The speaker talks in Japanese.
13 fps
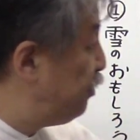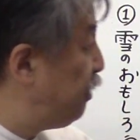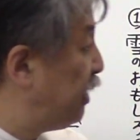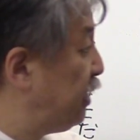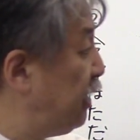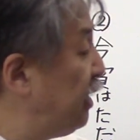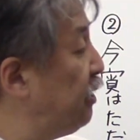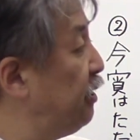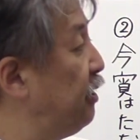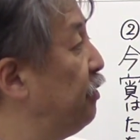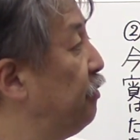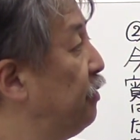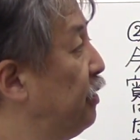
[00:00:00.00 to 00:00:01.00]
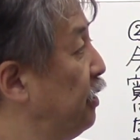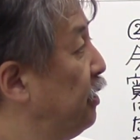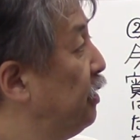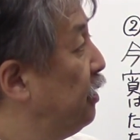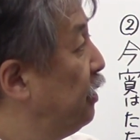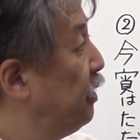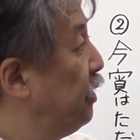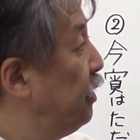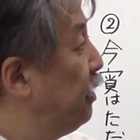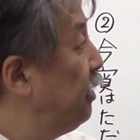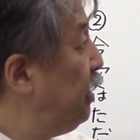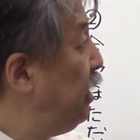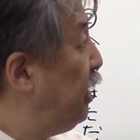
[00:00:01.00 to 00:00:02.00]
しまったっていう。
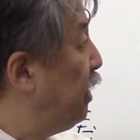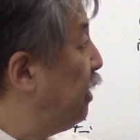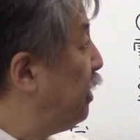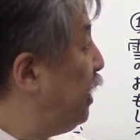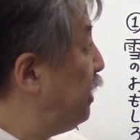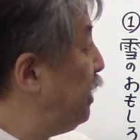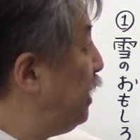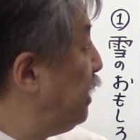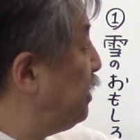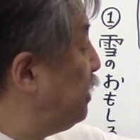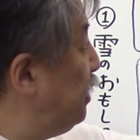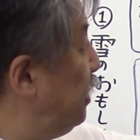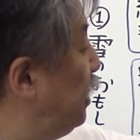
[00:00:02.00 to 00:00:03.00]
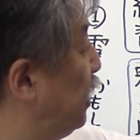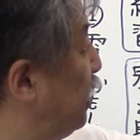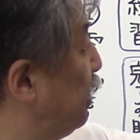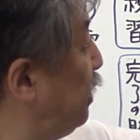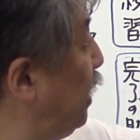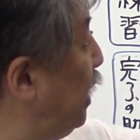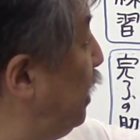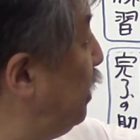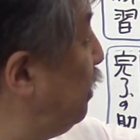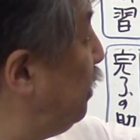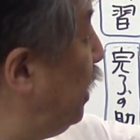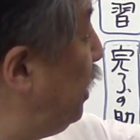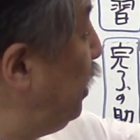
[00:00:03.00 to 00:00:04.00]
で必ず
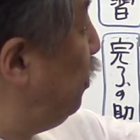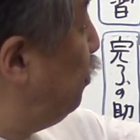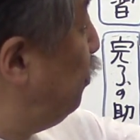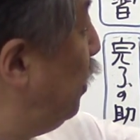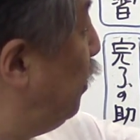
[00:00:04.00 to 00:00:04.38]
た「たり」の